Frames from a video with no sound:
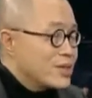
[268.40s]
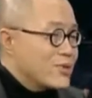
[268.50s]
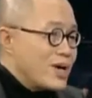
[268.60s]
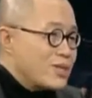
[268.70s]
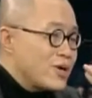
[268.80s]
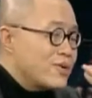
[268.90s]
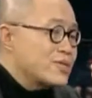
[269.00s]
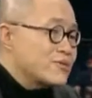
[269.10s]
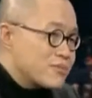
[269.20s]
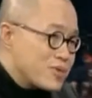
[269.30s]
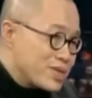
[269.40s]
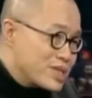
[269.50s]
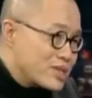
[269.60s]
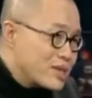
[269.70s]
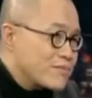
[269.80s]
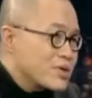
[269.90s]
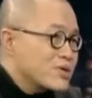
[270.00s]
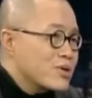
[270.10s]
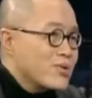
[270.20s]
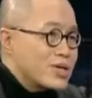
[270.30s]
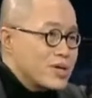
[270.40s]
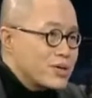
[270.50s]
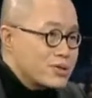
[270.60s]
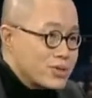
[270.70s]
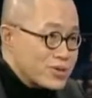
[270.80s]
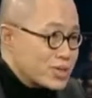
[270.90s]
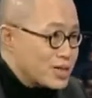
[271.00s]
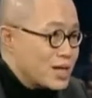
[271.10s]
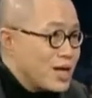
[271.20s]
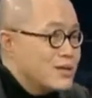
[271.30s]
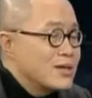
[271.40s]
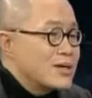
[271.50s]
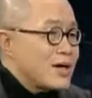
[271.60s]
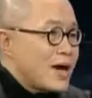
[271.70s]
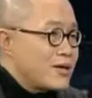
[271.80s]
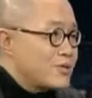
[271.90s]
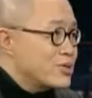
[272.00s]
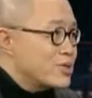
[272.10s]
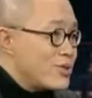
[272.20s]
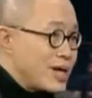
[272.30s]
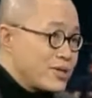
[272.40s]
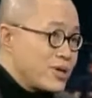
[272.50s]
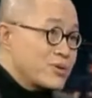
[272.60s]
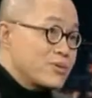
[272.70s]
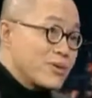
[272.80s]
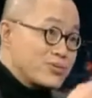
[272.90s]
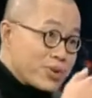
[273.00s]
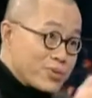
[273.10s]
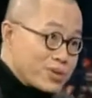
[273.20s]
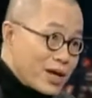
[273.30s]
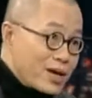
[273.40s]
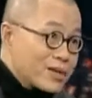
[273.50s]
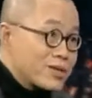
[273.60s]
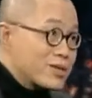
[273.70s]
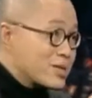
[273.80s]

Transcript: 这个管道问题有什么问题呢？比如说管道锈蚀了。还有就是管道漏洞了，